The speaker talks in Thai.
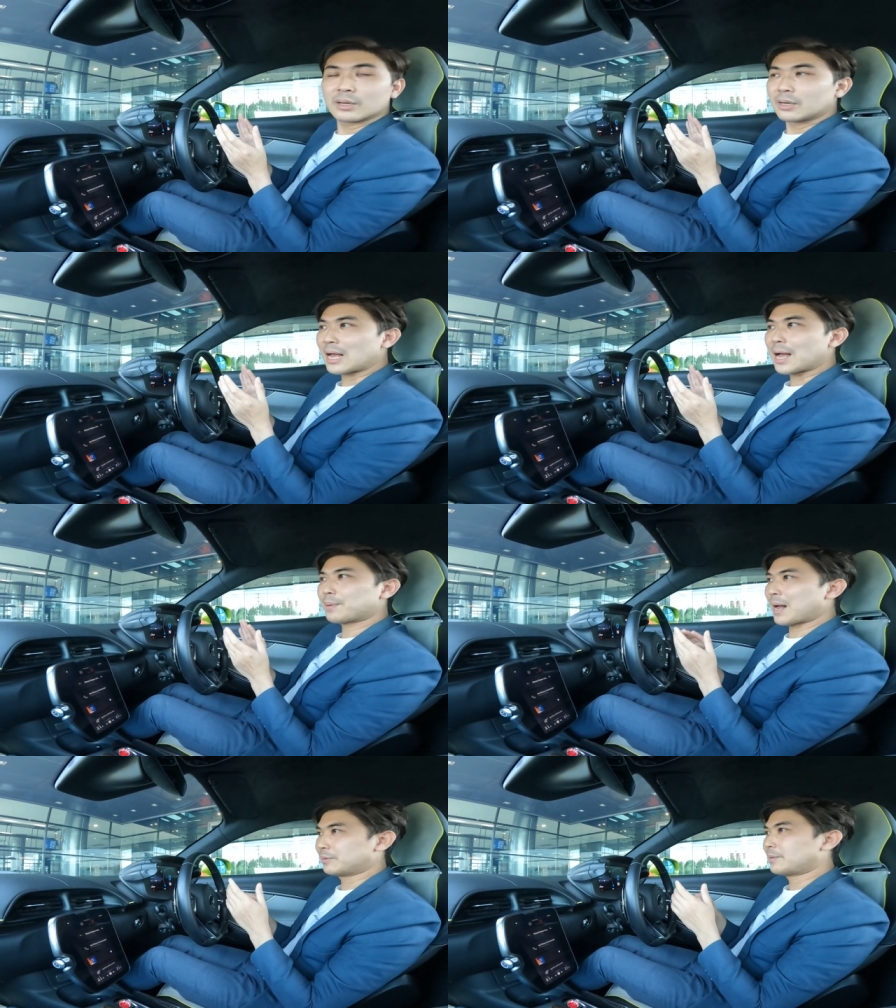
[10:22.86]
นะครับ
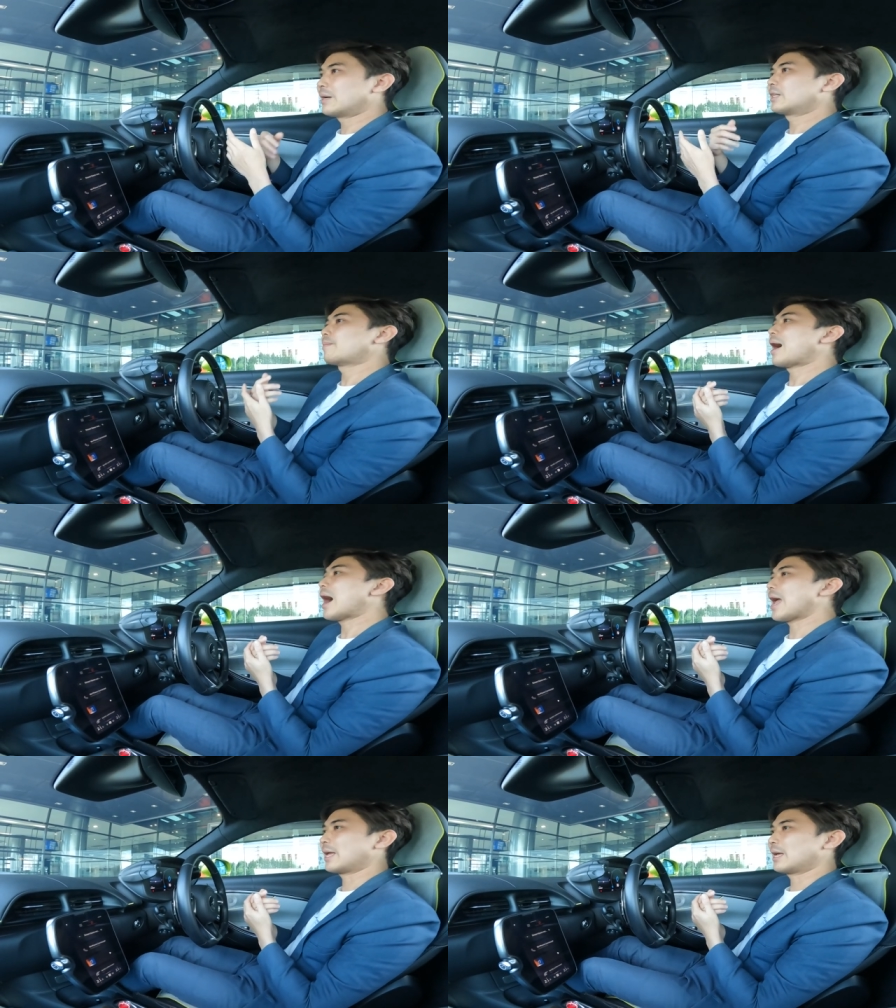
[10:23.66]
ขับสบา
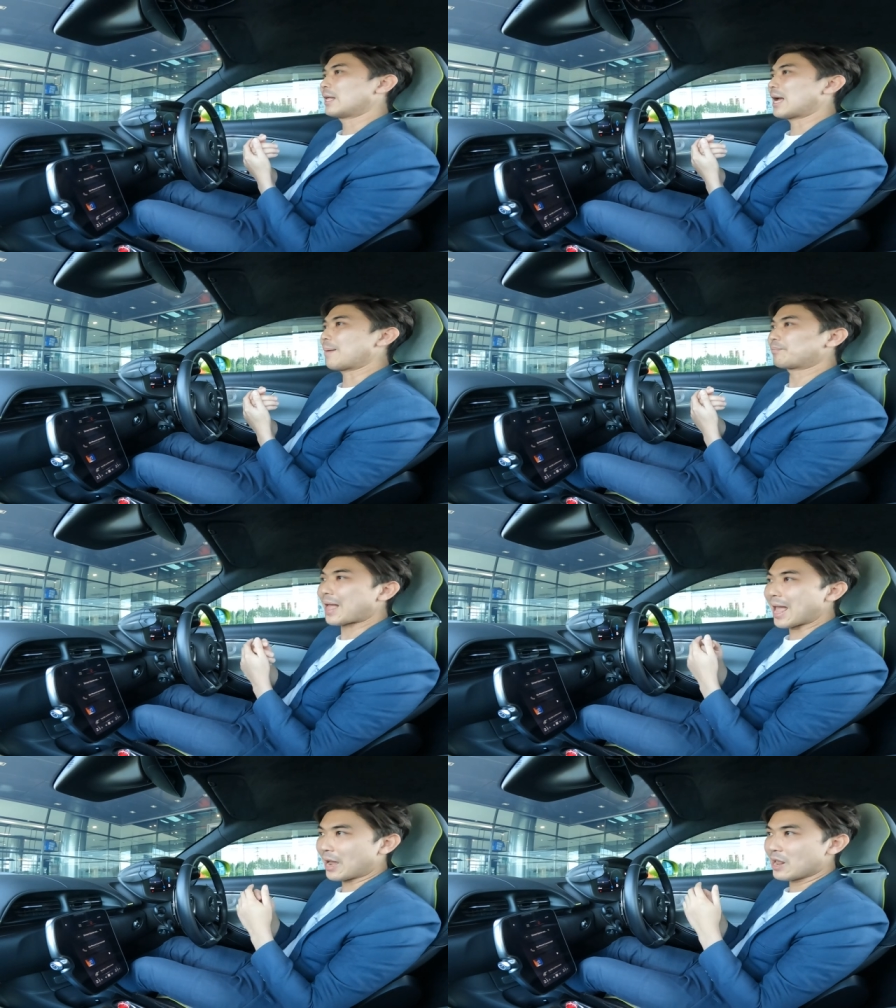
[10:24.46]
ยๆนะครับ
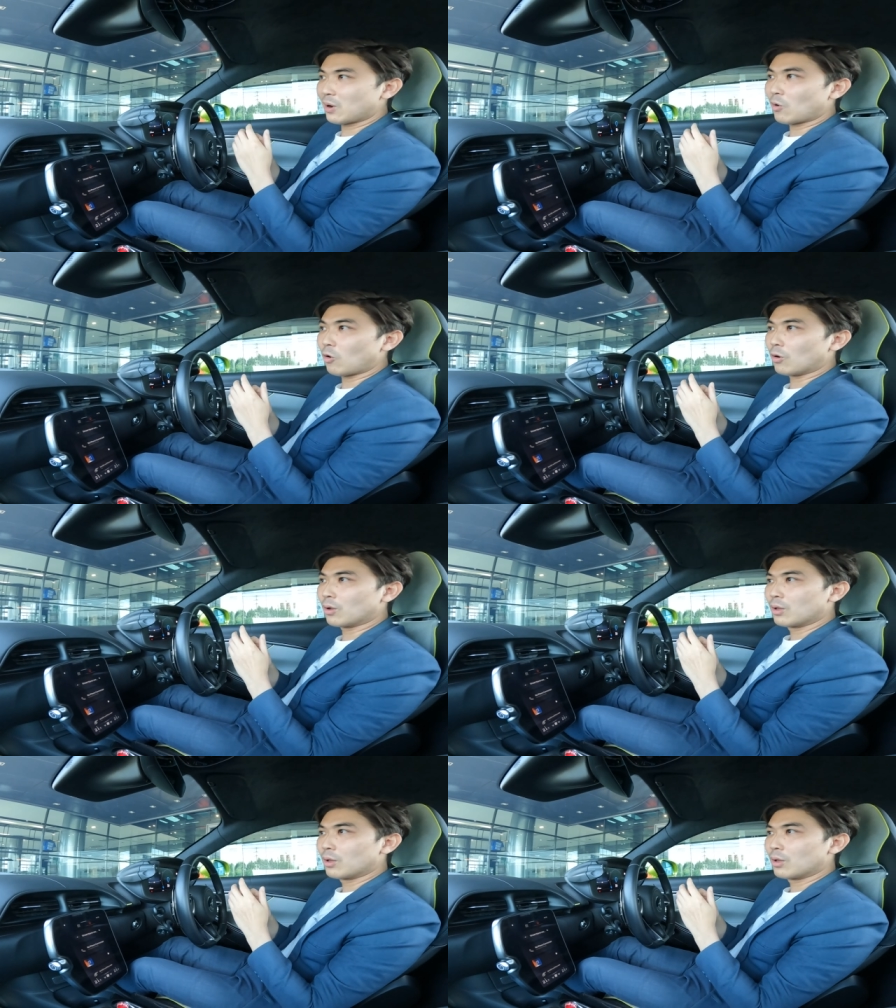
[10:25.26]
แต่ก็ยังคง